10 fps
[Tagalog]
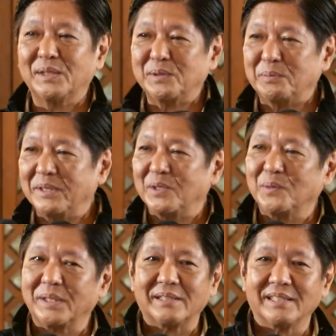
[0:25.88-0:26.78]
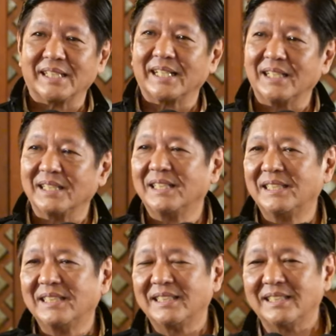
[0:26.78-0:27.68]
would be to wear it again
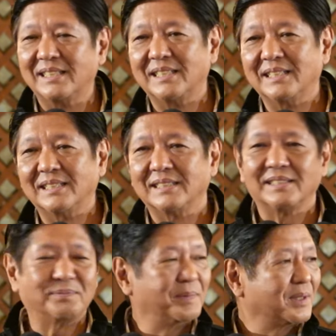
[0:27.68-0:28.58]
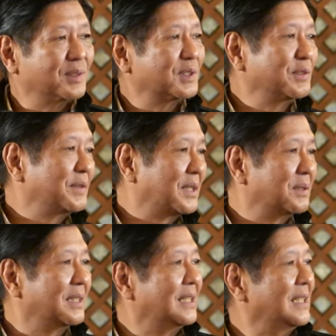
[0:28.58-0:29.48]
uh, because of our
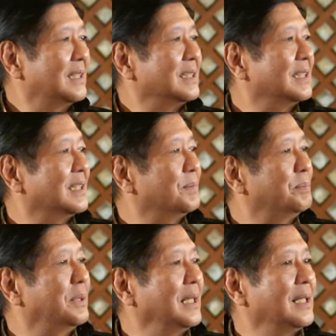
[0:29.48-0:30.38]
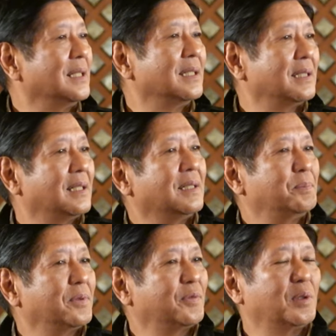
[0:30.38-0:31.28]
the brilliant uh,
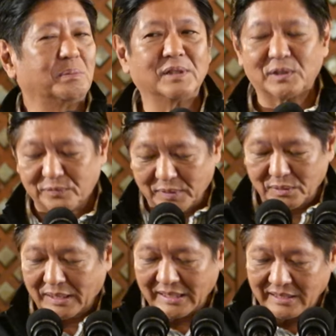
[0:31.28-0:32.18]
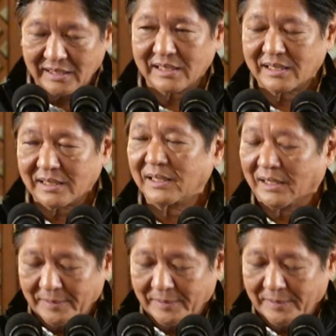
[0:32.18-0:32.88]
performance of our athletes. Uh,